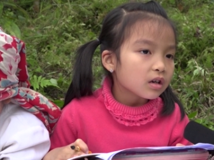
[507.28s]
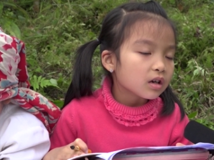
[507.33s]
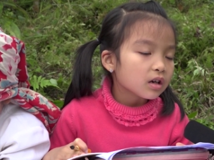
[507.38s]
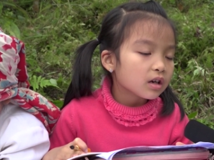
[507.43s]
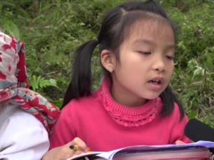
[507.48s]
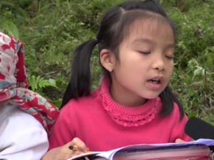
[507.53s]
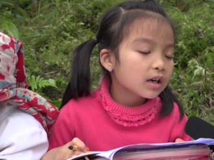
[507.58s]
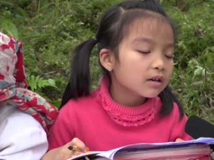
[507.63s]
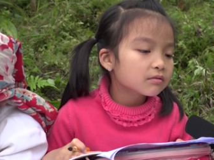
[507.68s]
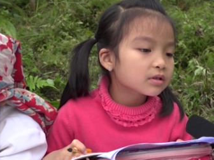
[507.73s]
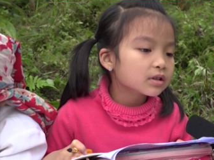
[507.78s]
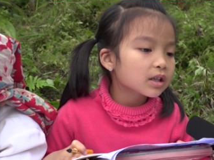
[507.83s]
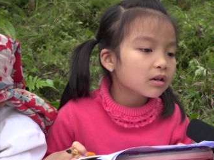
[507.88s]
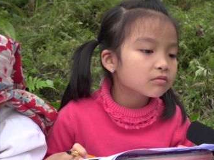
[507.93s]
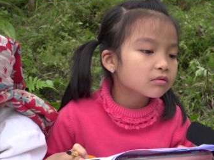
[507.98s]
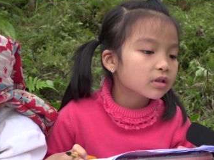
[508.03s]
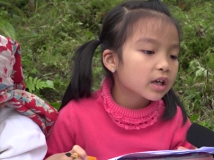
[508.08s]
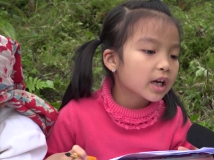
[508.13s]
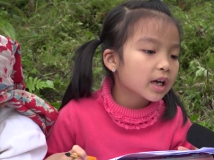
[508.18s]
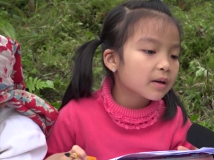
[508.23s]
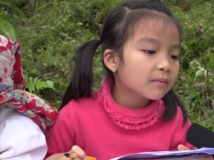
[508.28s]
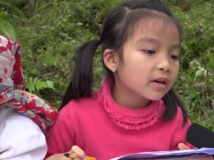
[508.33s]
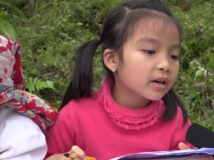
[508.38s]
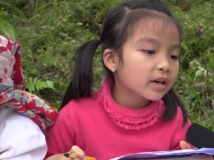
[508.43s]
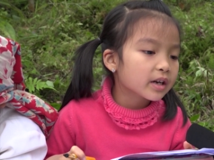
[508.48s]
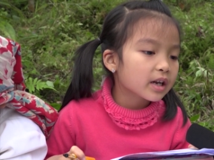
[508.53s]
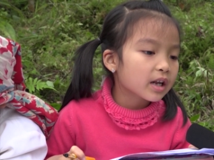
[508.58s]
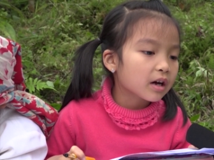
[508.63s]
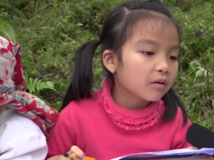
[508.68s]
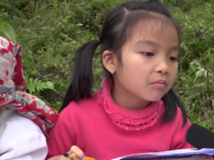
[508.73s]
Làm xong thì em
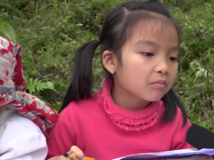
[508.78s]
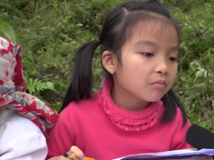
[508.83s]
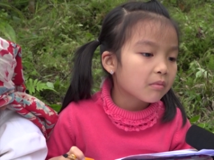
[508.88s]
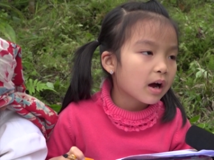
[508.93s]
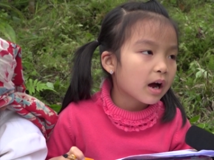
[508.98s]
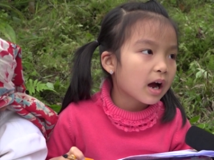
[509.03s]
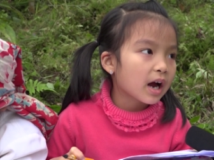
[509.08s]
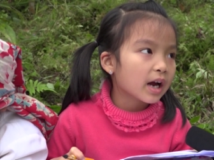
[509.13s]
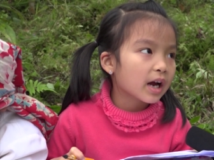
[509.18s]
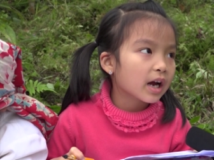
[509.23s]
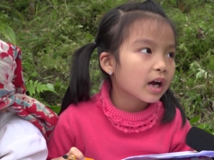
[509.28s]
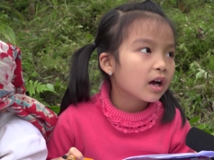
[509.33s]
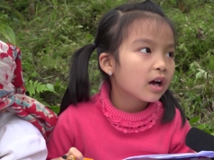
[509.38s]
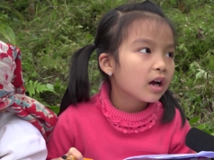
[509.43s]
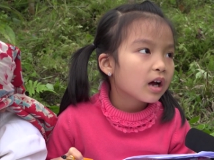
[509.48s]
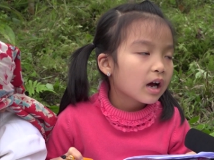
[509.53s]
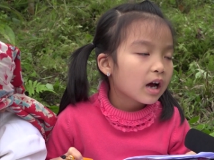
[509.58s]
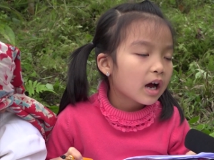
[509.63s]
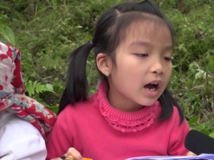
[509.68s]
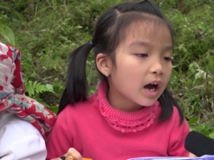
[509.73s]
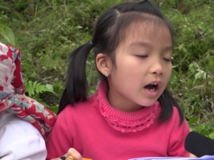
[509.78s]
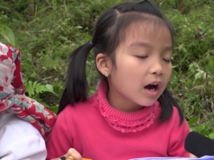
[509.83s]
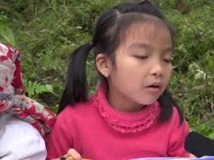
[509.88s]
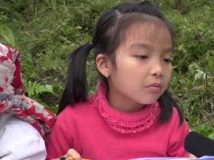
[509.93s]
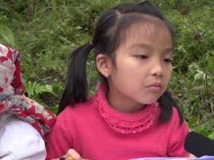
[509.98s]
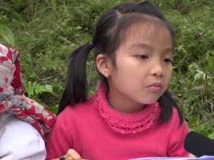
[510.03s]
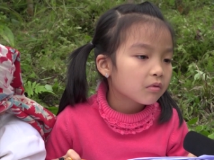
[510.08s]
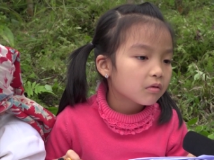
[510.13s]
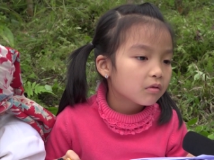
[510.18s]
lại đọc bài học